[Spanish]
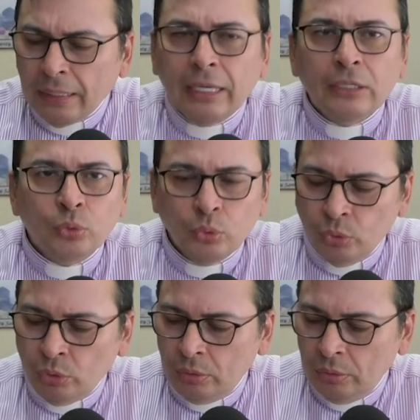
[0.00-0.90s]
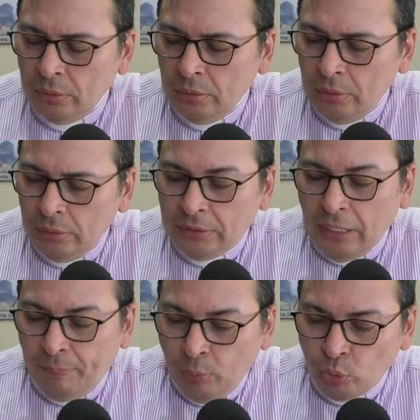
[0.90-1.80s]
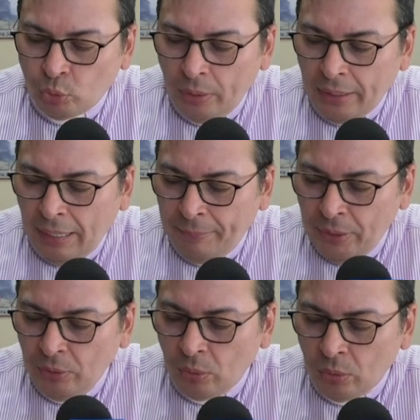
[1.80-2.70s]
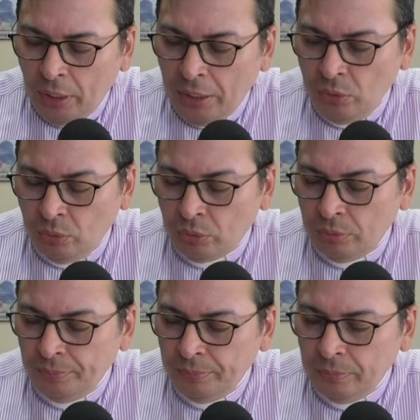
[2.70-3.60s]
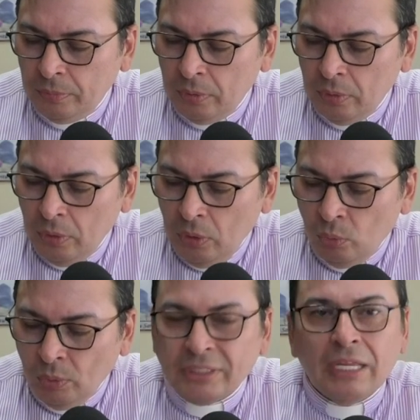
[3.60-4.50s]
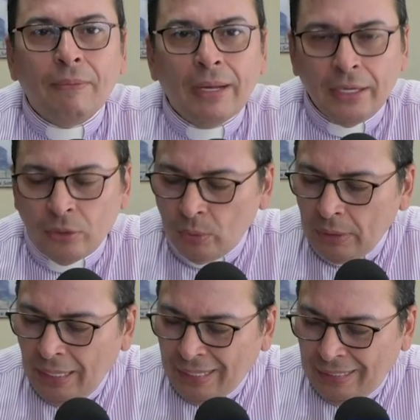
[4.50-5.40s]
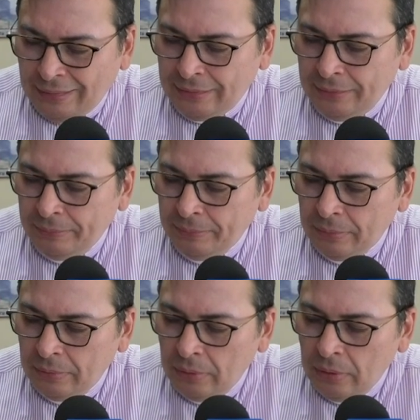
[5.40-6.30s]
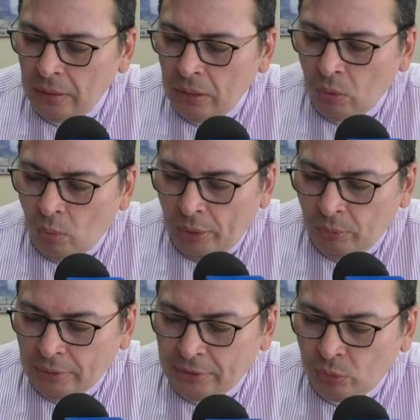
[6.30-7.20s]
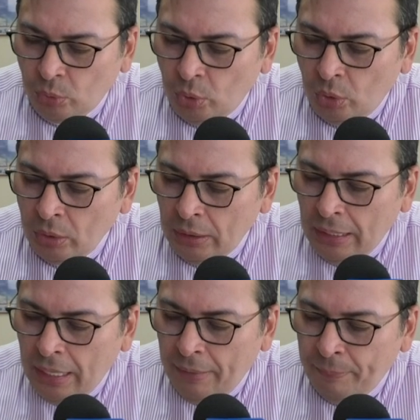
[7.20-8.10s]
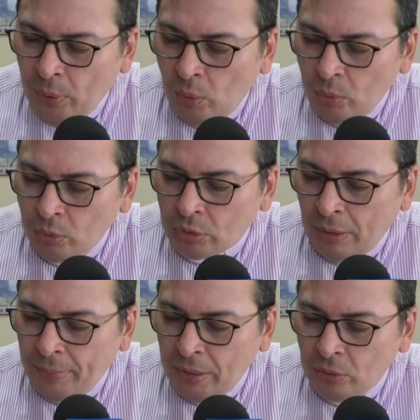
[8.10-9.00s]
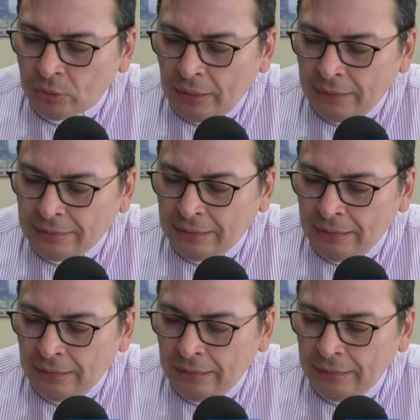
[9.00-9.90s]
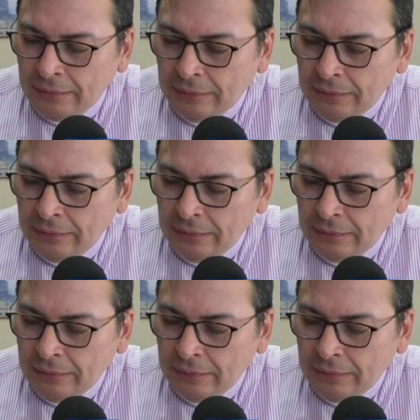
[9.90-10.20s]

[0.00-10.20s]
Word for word: Jesús se puso en camino con ellos. No estaba lejos de la casa. Cuando el centurión le envió unos amigos a decirle,